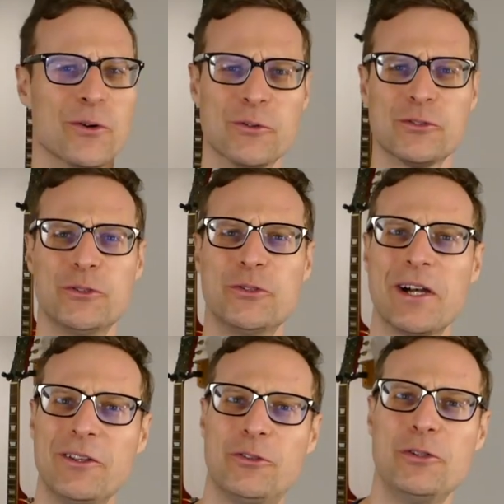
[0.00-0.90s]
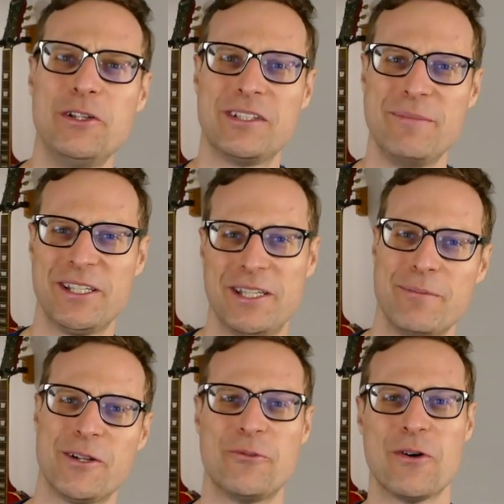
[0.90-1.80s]
Bonjour à tous les amis
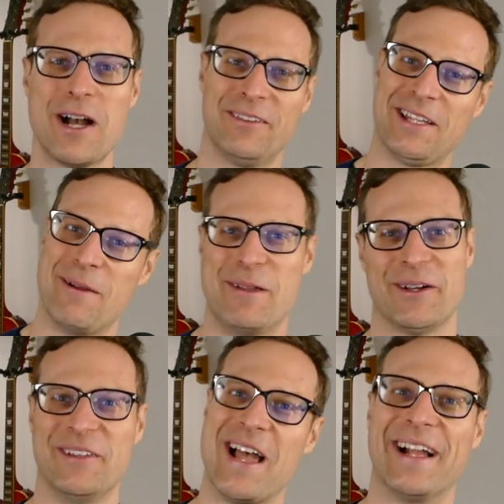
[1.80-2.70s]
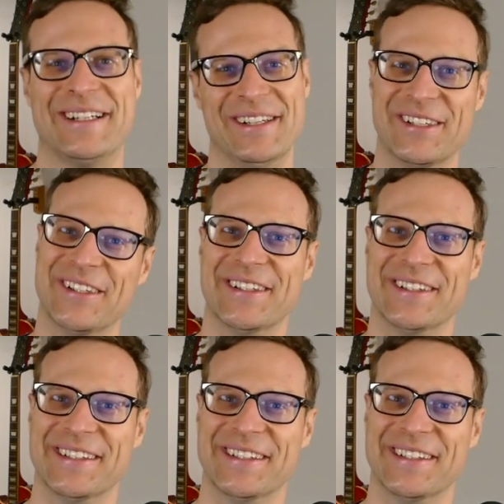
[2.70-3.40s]
québécois, tabernacle!